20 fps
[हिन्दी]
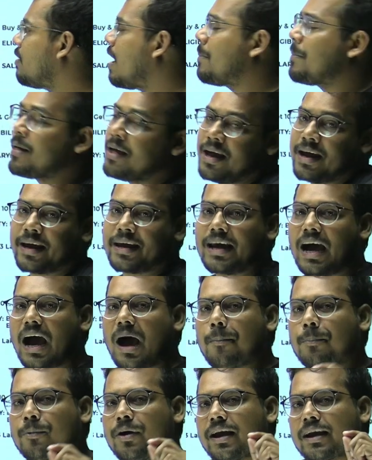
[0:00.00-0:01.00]
आप कि
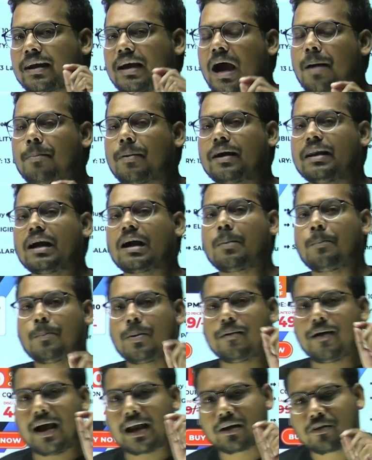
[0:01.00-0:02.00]
आपको एक काम करना कि पी
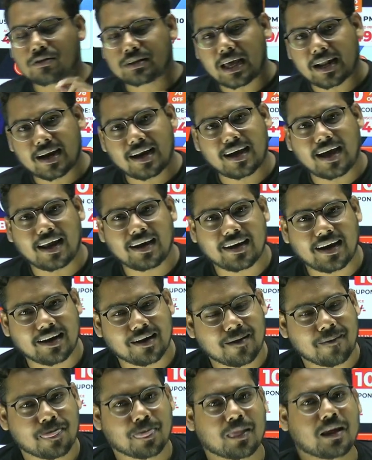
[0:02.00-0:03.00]
वाई क्यू सारे लगा लेने
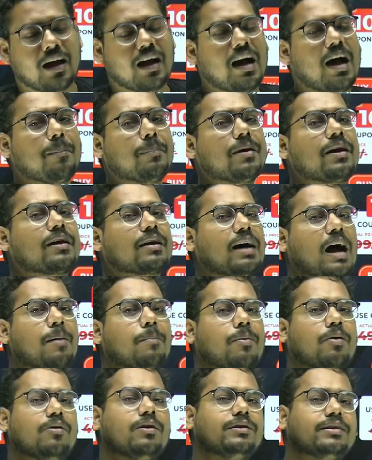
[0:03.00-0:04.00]
हैं आप एक काम
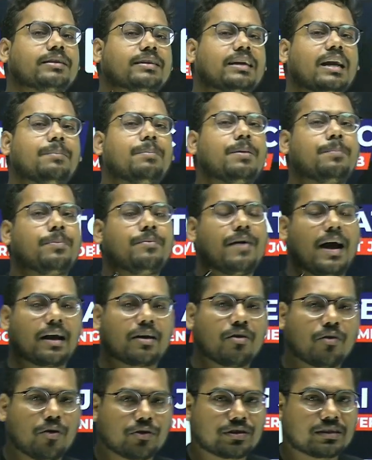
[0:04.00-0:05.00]
कर लो जितने भी पी वाई
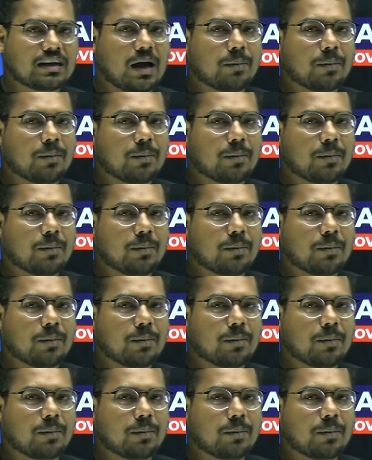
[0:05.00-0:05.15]
क्यू क्वेश्चन